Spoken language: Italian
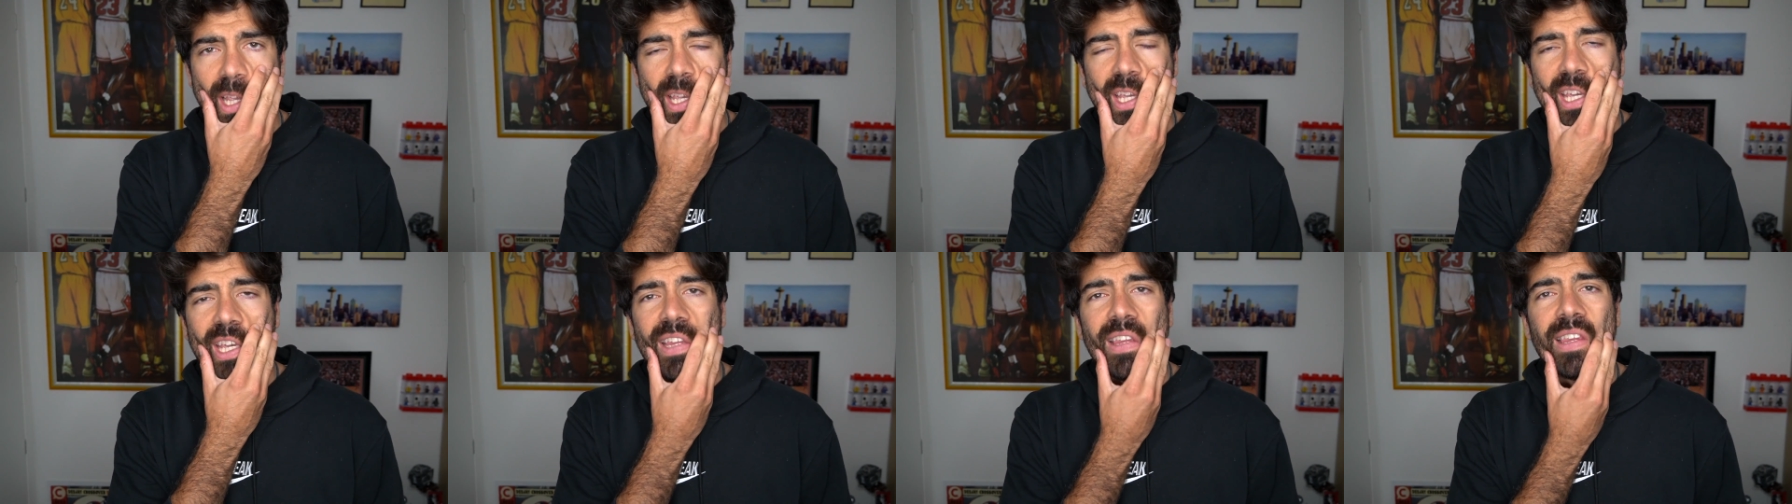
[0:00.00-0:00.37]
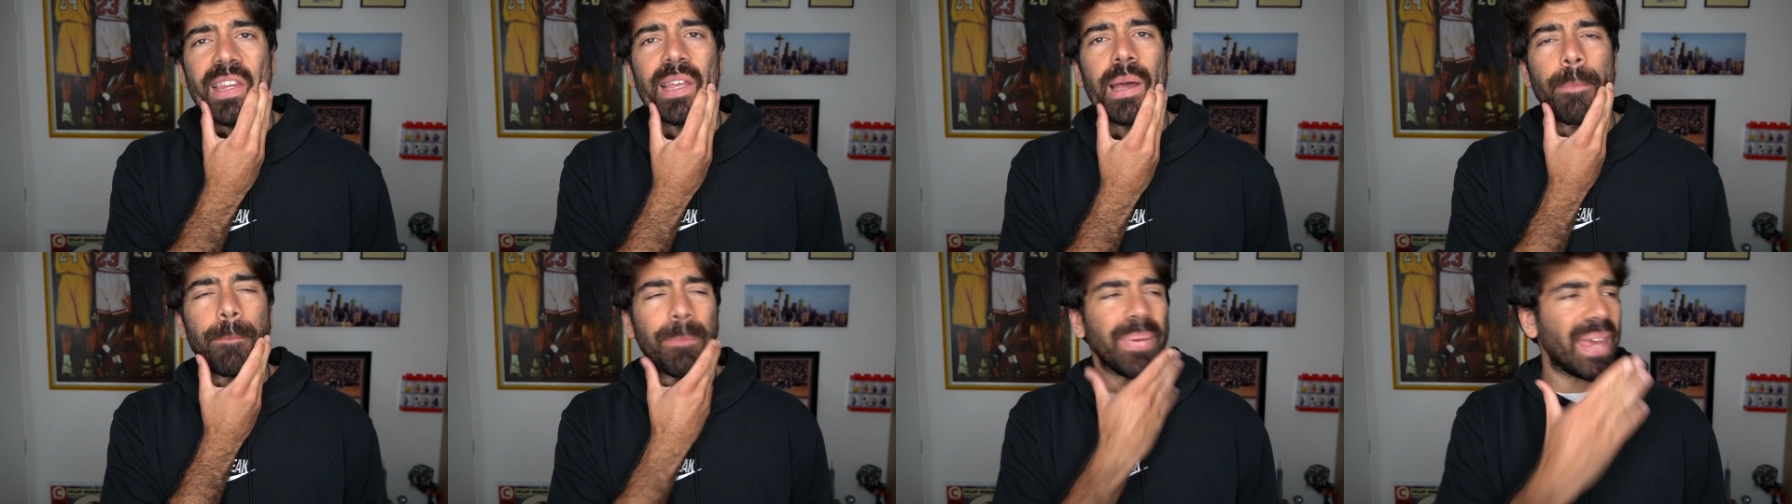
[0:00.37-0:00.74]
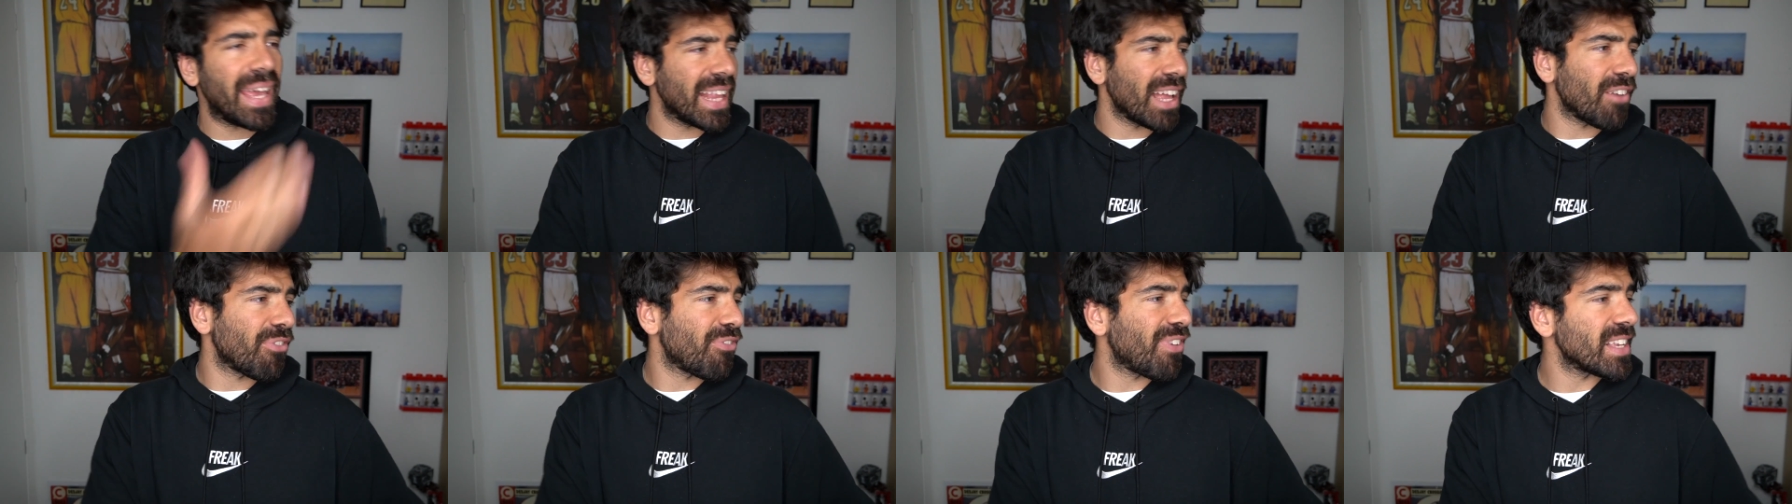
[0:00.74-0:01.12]
in
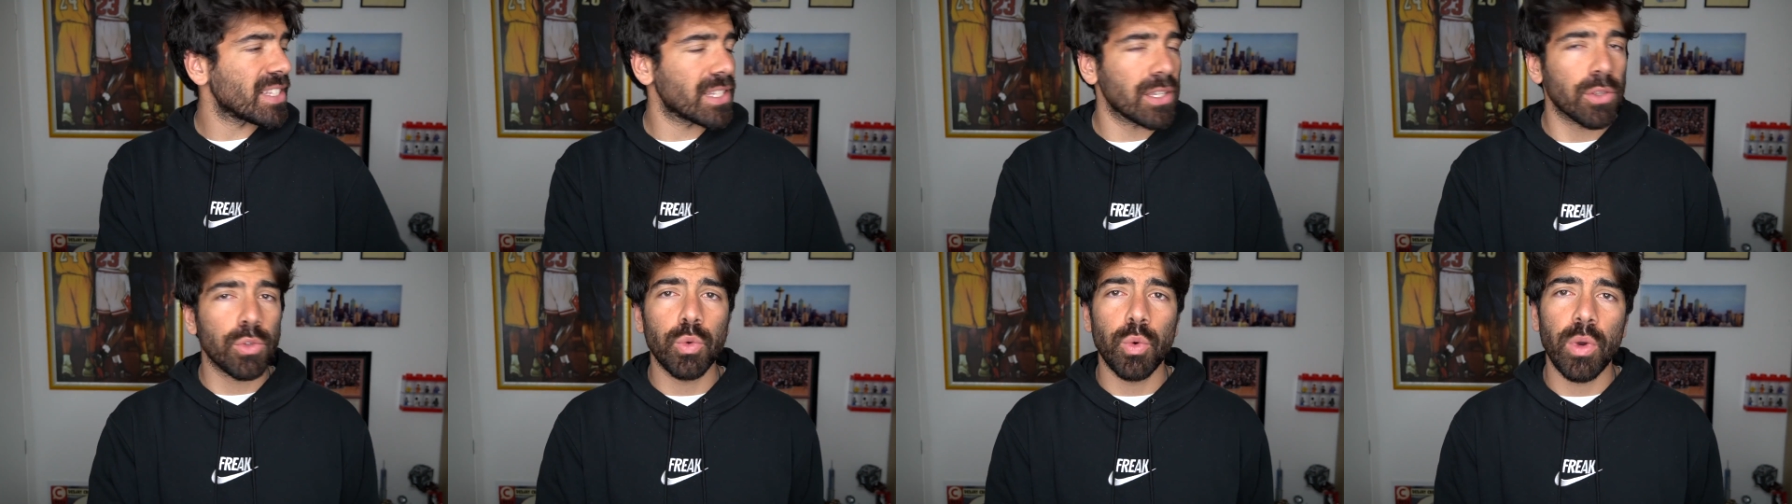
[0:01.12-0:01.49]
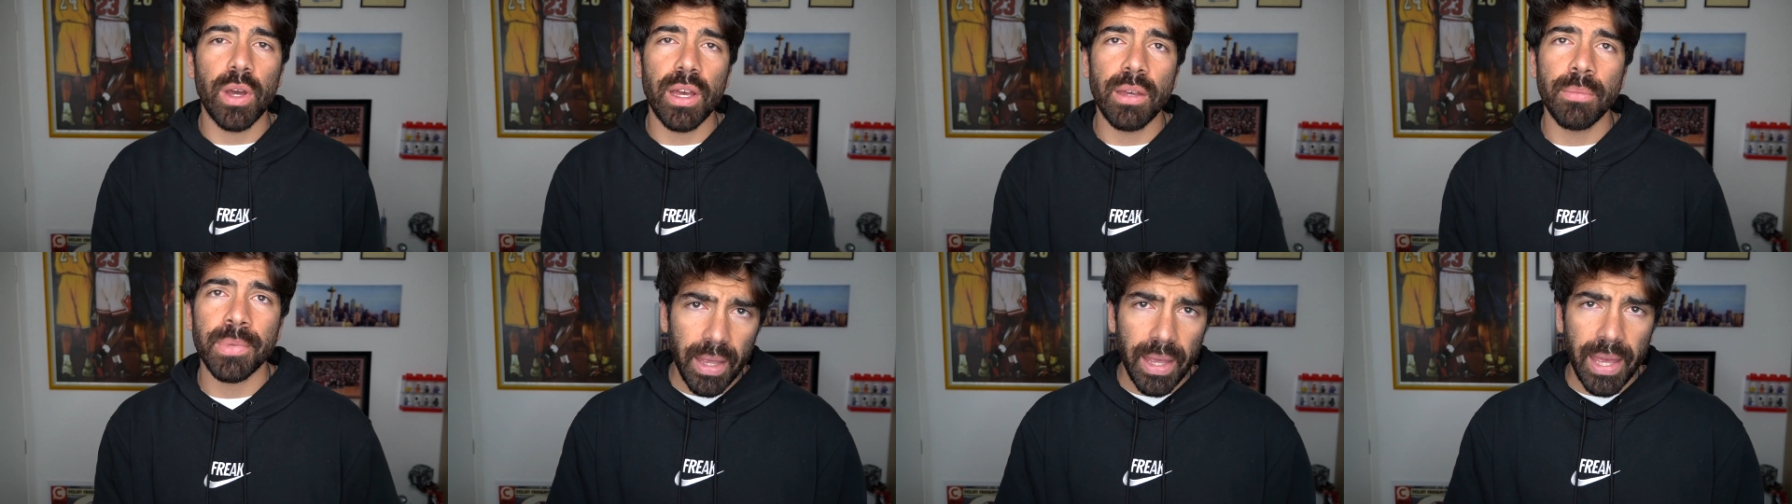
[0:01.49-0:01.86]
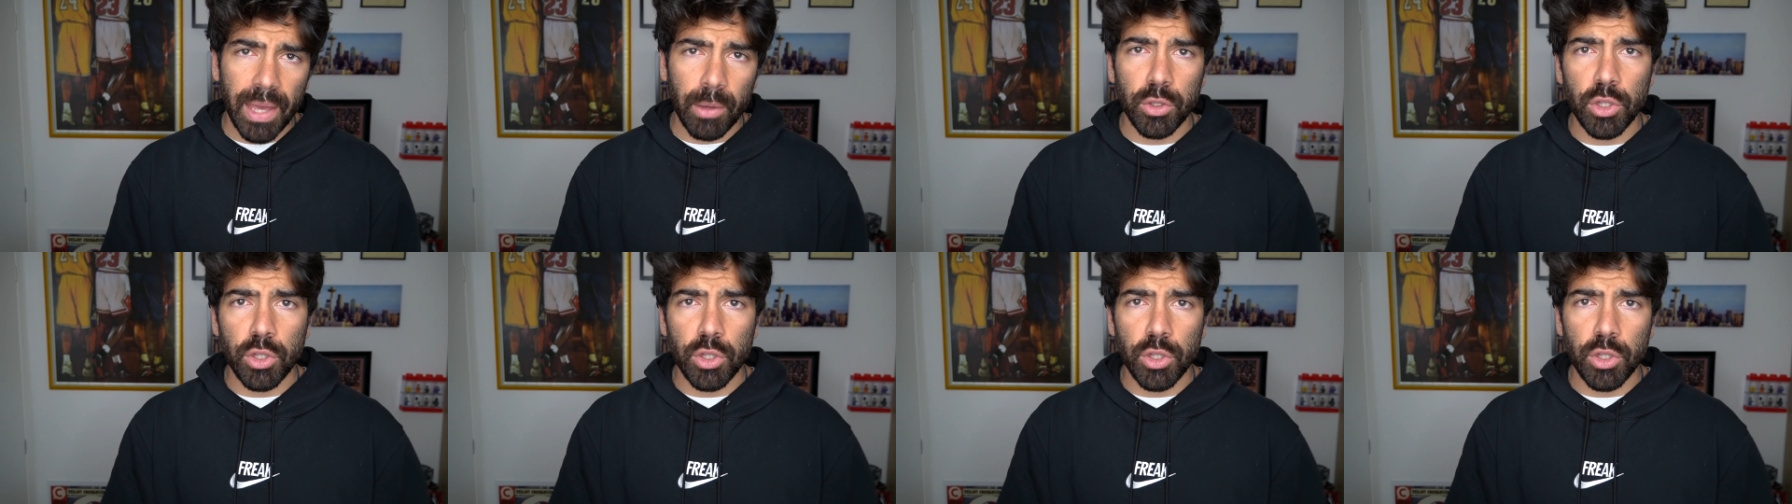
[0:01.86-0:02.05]
piena fase 2 e